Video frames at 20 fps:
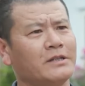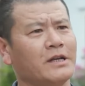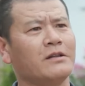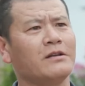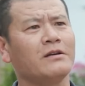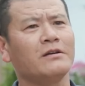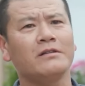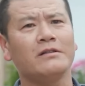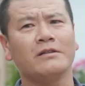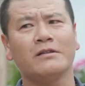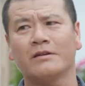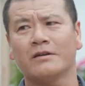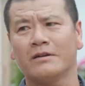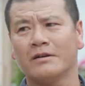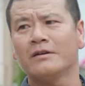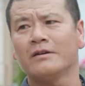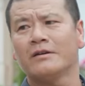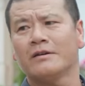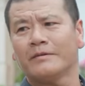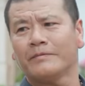triển hơn.
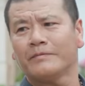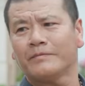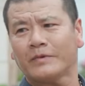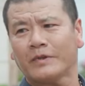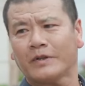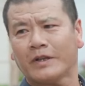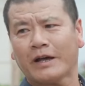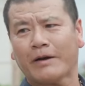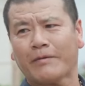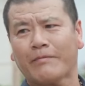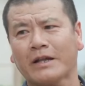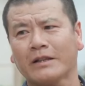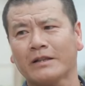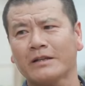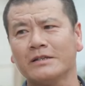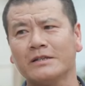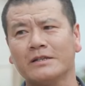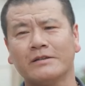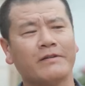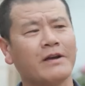Làm
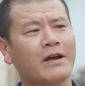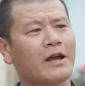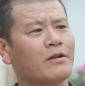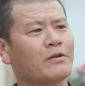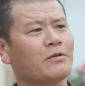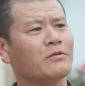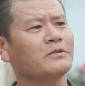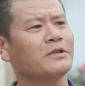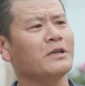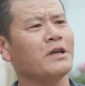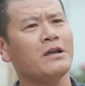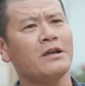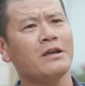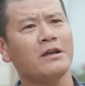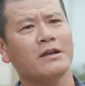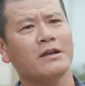ăn cái gì về nó cũng dễ.